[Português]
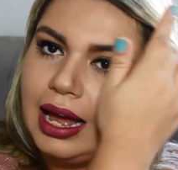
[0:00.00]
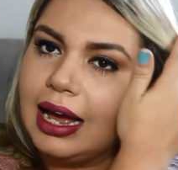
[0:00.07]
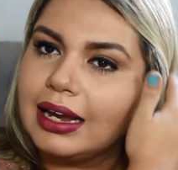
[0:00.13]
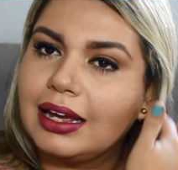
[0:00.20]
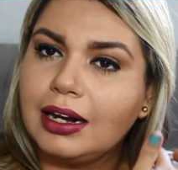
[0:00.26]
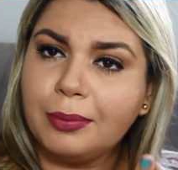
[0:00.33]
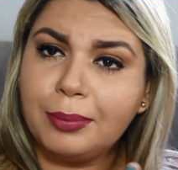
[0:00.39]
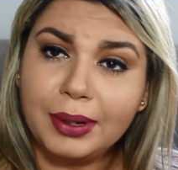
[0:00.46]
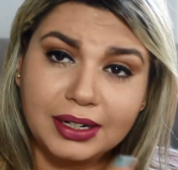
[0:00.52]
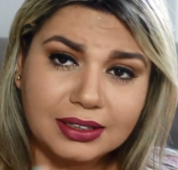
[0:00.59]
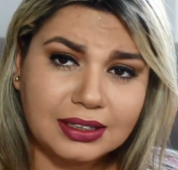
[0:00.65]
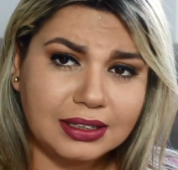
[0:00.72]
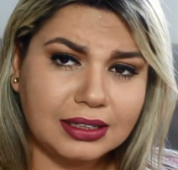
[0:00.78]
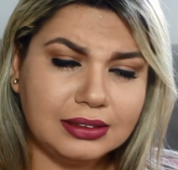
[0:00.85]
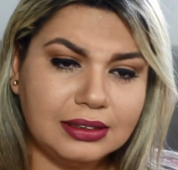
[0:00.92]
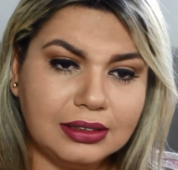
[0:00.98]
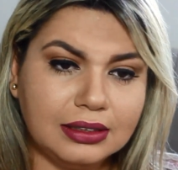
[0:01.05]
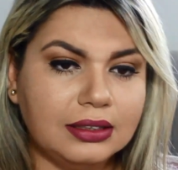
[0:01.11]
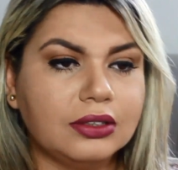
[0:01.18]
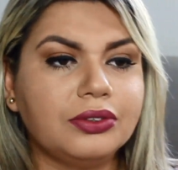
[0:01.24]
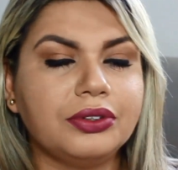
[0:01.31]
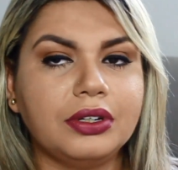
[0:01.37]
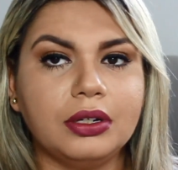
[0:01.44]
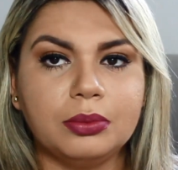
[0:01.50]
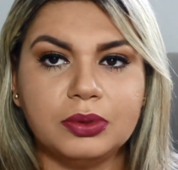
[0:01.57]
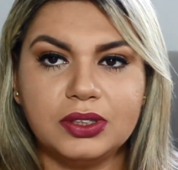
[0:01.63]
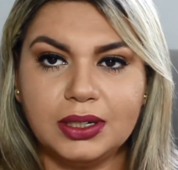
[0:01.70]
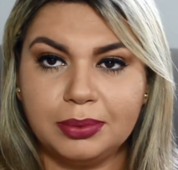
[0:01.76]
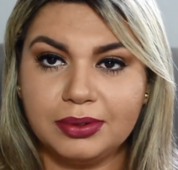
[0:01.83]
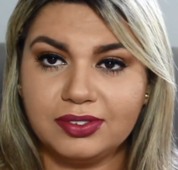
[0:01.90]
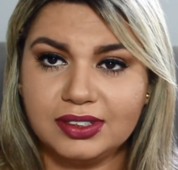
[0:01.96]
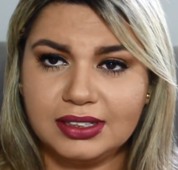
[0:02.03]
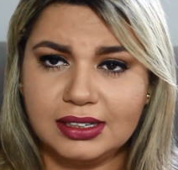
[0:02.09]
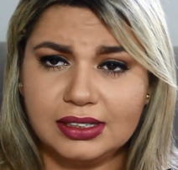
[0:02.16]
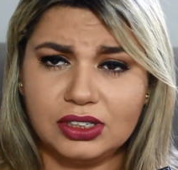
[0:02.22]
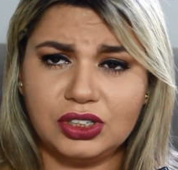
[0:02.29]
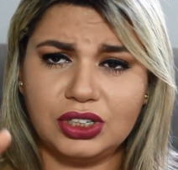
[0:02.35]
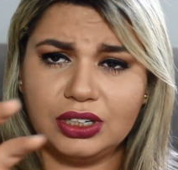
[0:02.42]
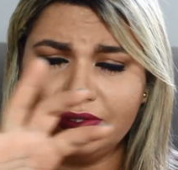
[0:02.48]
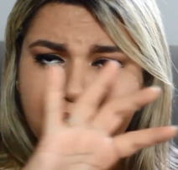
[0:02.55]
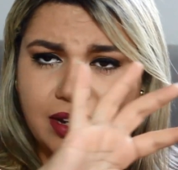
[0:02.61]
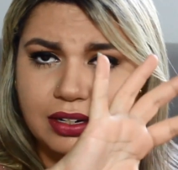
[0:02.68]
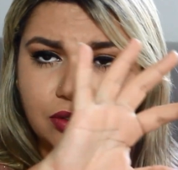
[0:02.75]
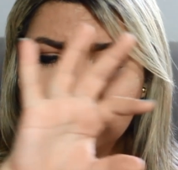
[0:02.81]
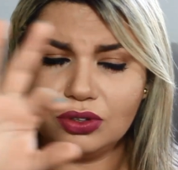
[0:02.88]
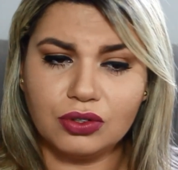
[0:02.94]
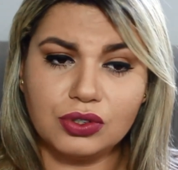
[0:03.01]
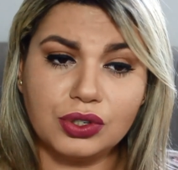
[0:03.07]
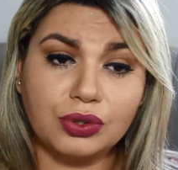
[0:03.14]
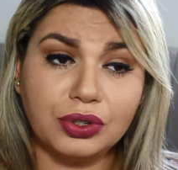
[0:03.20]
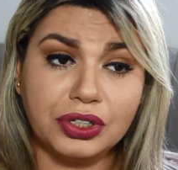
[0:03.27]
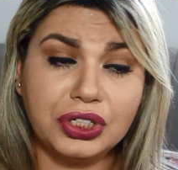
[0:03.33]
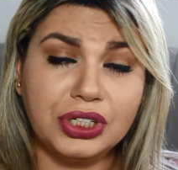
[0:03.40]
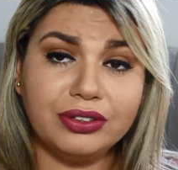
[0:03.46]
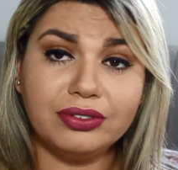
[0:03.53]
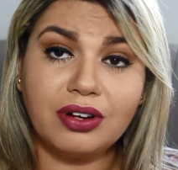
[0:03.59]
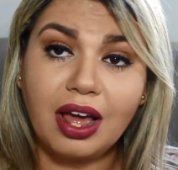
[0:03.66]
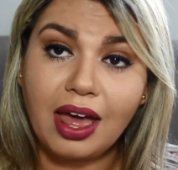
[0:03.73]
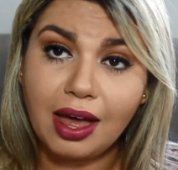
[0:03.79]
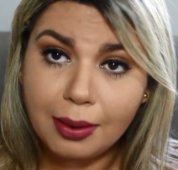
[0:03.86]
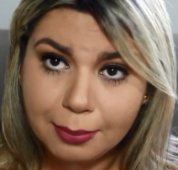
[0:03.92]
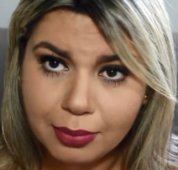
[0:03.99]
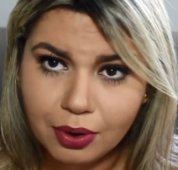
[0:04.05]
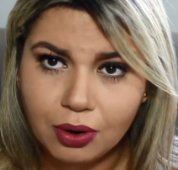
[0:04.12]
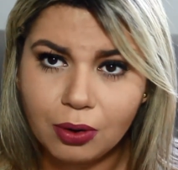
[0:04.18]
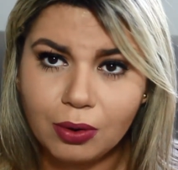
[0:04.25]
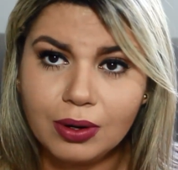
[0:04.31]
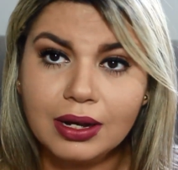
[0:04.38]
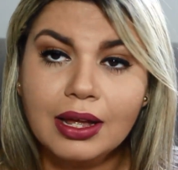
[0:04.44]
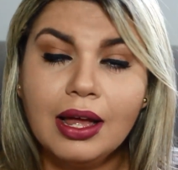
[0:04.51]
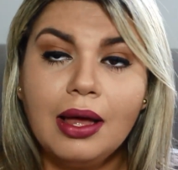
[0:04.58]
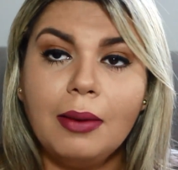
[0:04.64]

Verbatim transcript: aquela paleta da Tango que eu mostrei pra vocês de vários tons de corretivo é boa,